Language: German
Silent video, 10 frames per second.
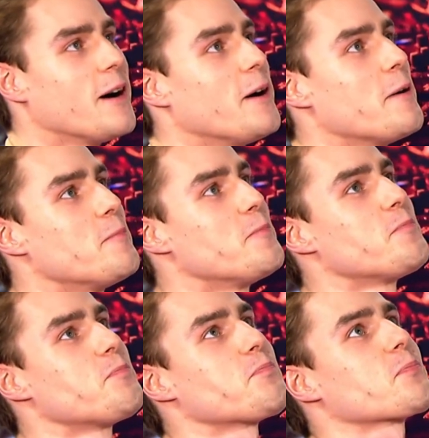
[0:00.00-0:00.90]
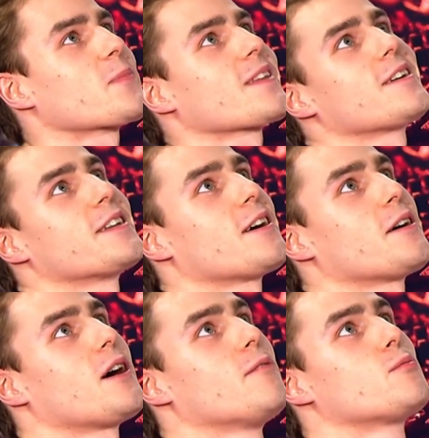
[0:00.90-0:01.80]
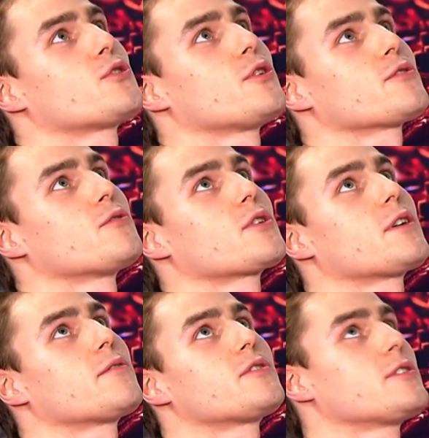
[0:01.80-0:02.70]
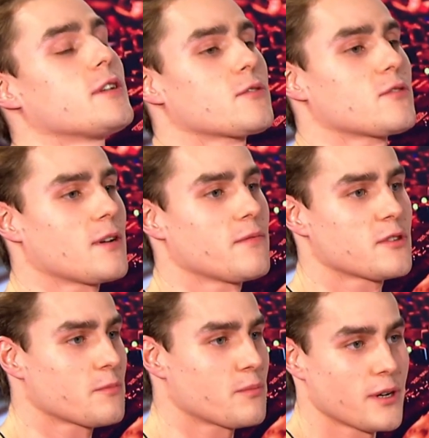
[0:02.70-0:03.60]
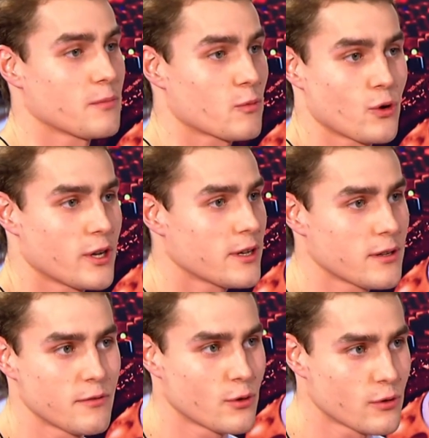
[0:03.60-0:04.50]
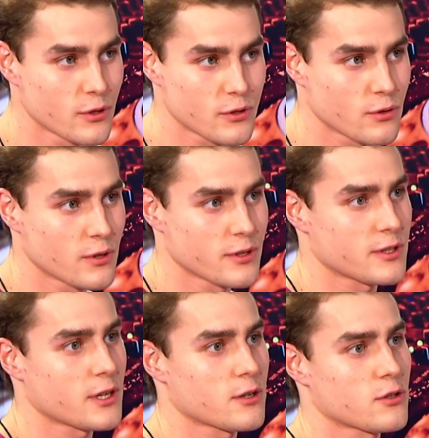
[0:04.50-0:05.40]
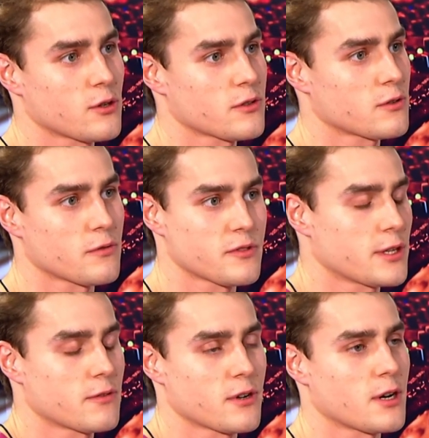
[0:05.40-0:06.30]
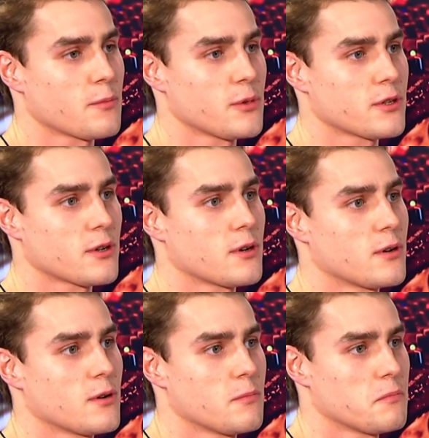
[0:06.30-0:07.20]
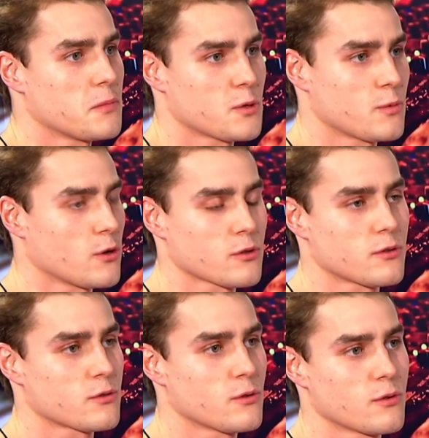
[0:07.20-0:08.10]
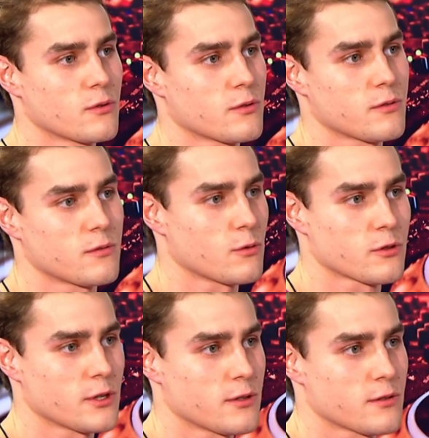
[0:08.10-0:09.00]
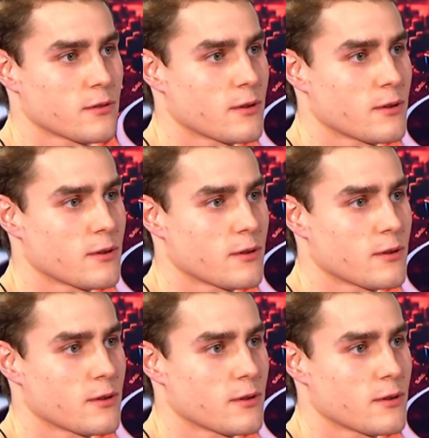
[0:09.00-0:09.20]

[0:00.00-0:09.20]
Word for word: Ähm, ja, haben wir beschlossen, okay, wir ziehen jetzt zusammen. Wir sind bei meinem Kollegen in die Wohnung gezogen, ins Dachgeschoss auf 10 Quadratmeter. Ähm, ich bin ausgezogen und los geht's.